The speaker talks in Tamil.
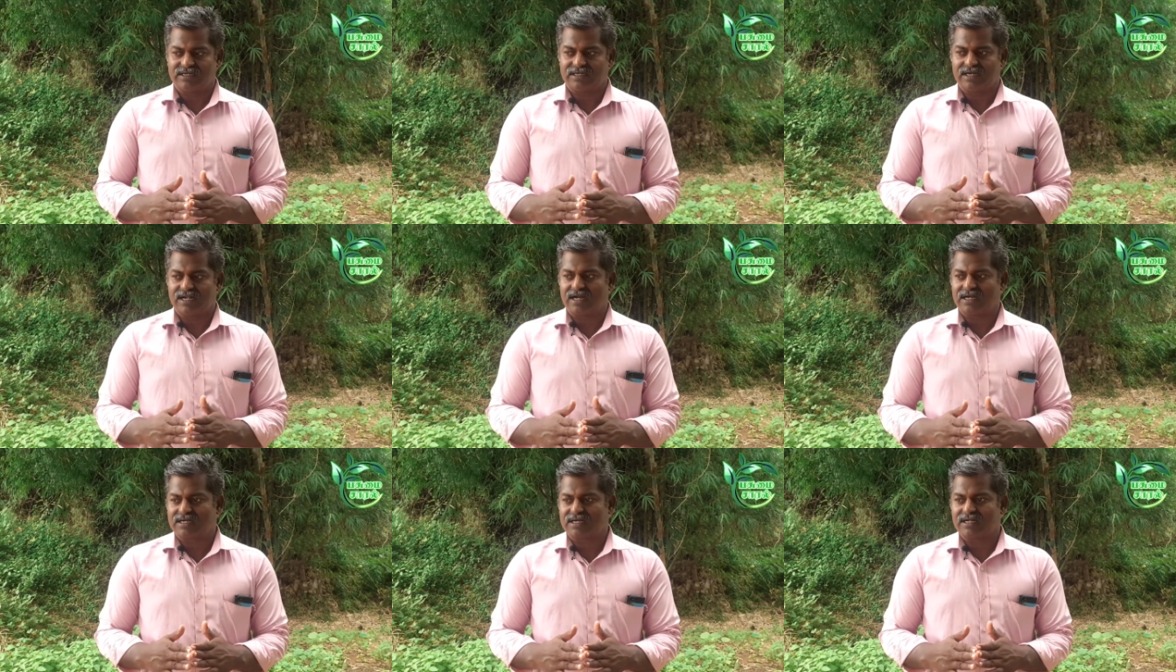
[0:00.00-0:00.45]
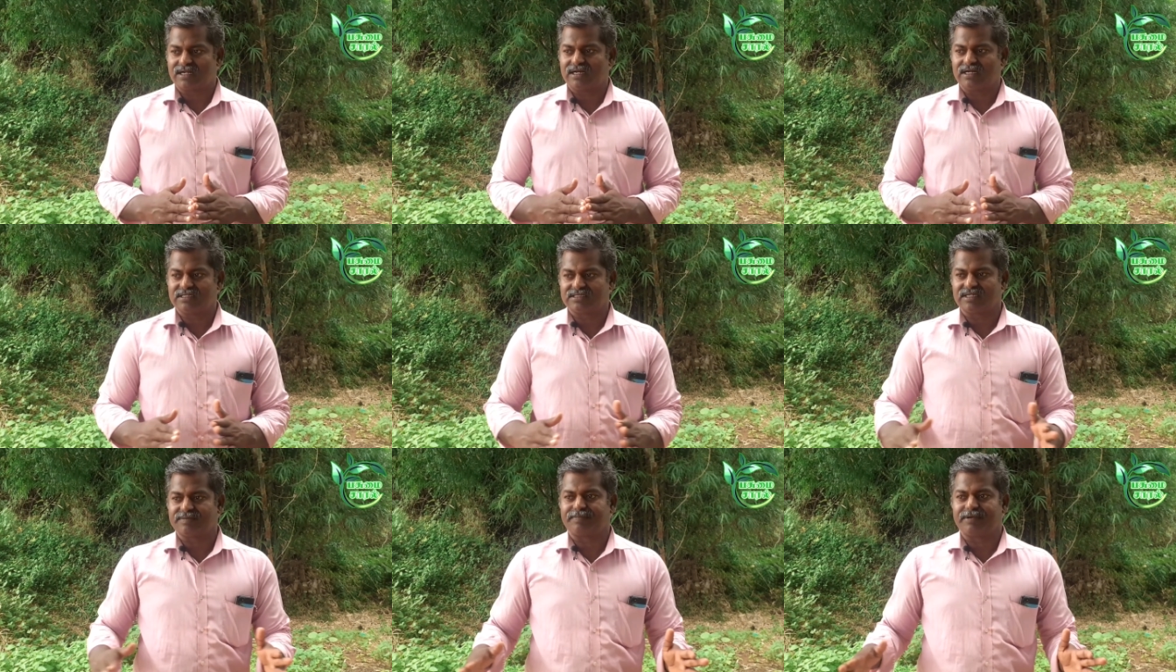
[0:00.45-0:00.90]

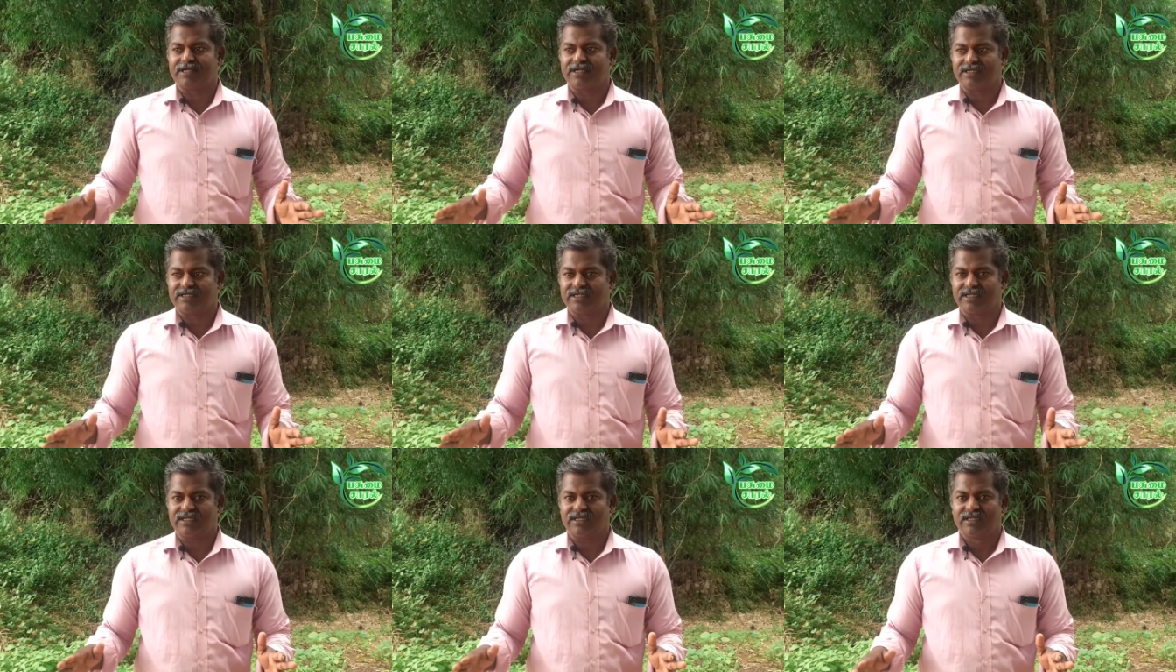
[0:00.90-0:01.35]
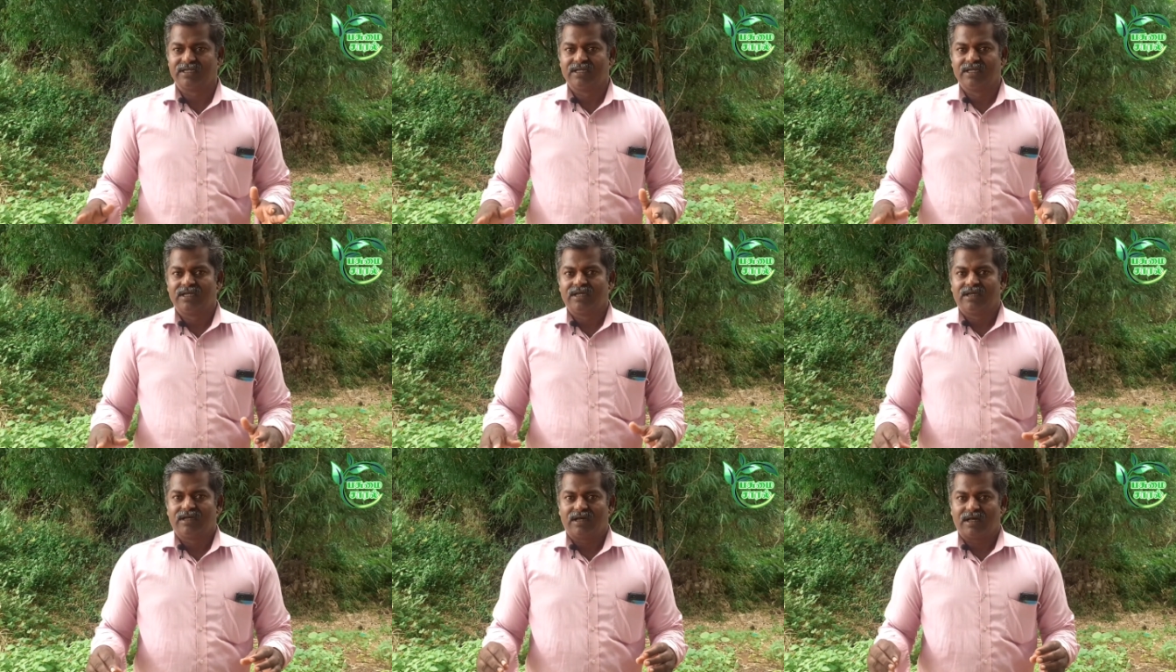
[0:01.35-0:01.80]
நாற்றங்களை செட் பண்ணிவிட்டு
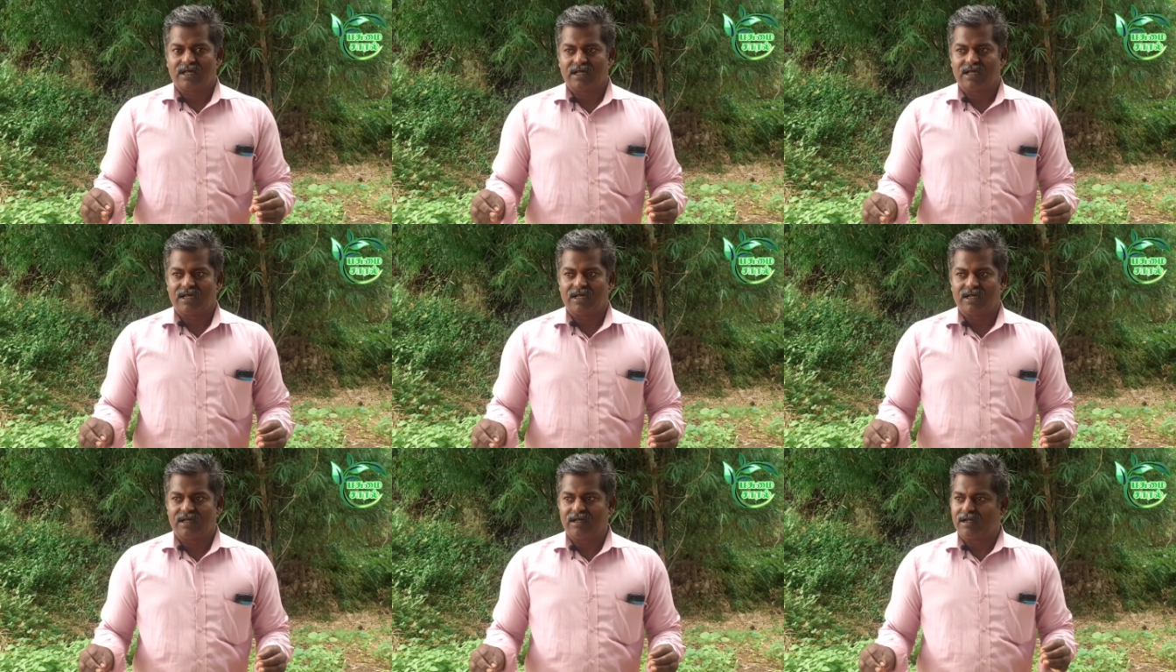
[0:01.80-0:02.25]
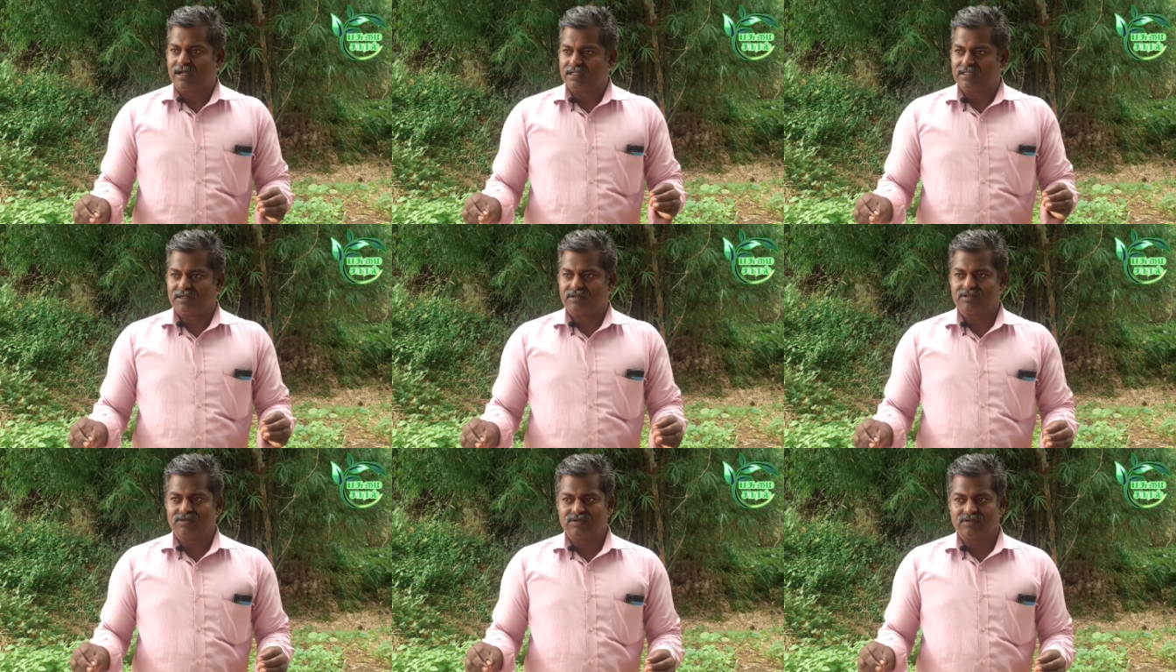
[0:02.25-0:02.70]

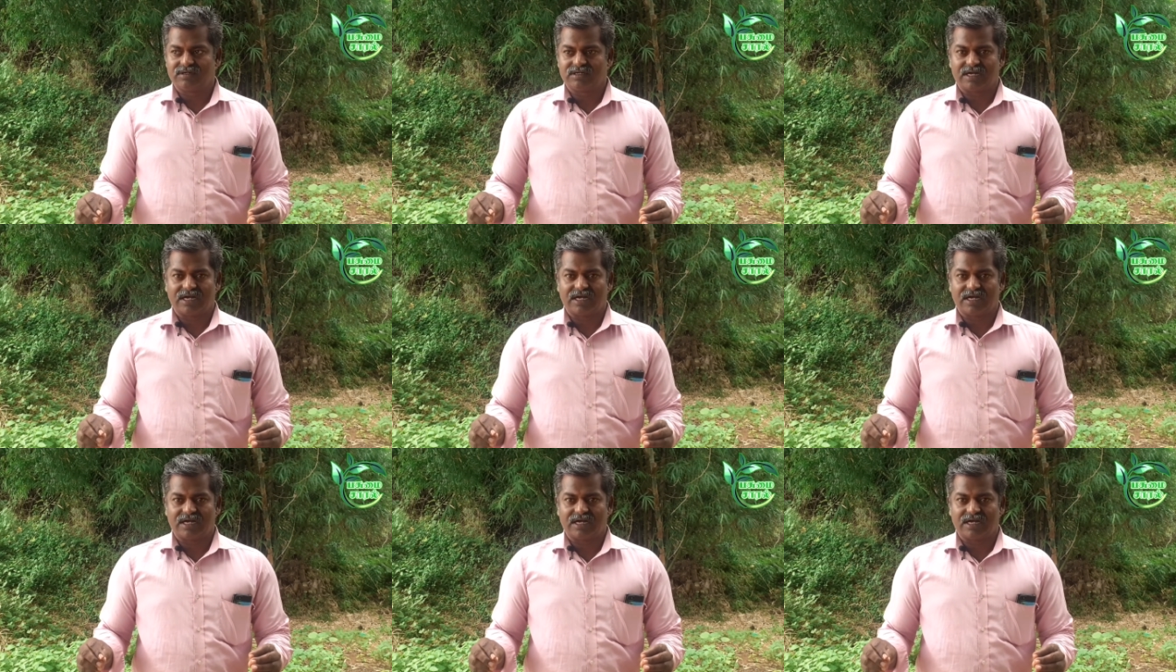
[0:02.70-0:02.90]
அதாவது ஒரு